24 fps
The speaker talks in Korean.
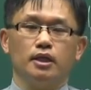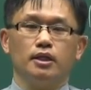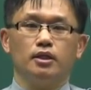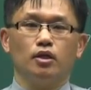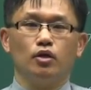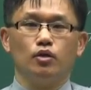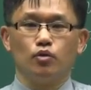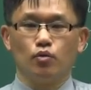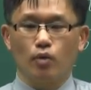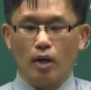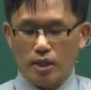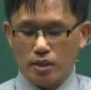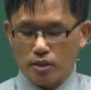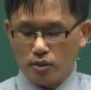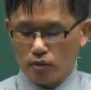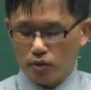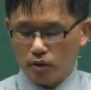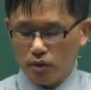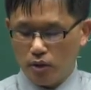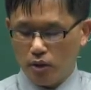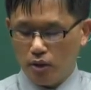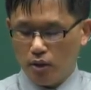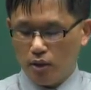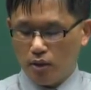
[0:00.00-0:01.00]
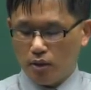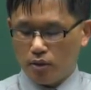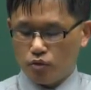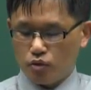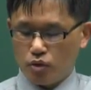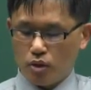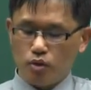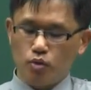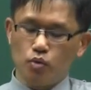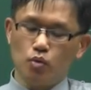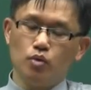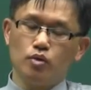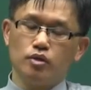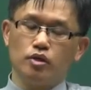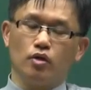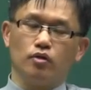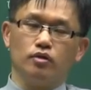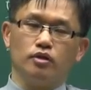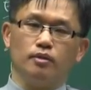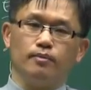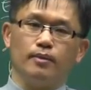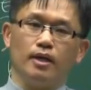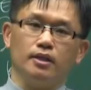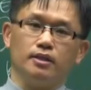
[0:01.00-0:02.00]
이런 과정을 최종
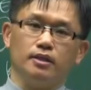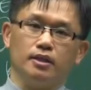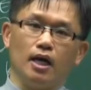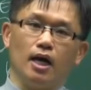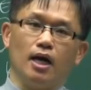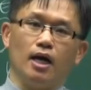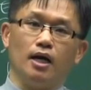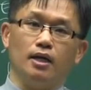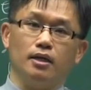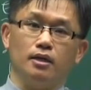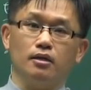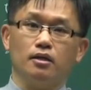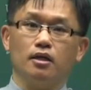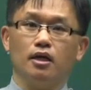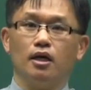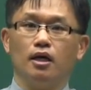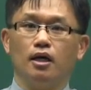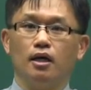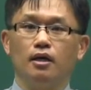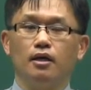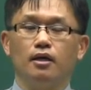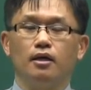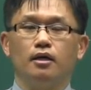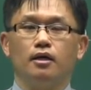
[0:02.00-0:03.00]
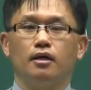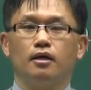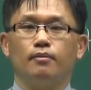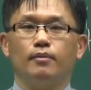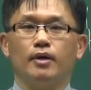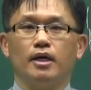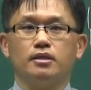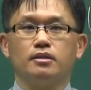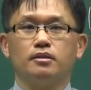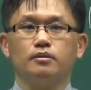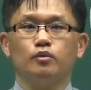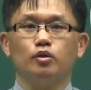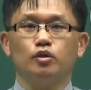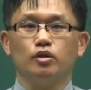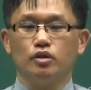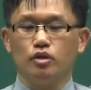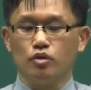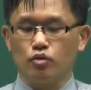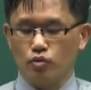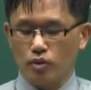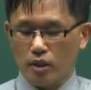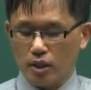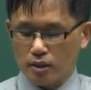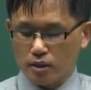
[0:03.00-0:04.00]
정리반이다 이렇게 말씀을
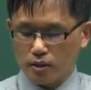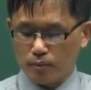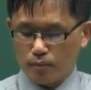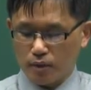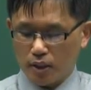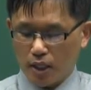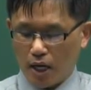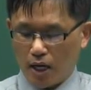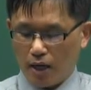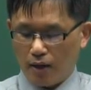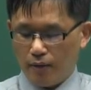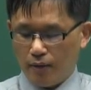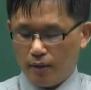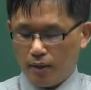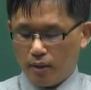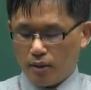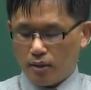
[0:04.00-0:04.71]
드릴 수가 있습니다.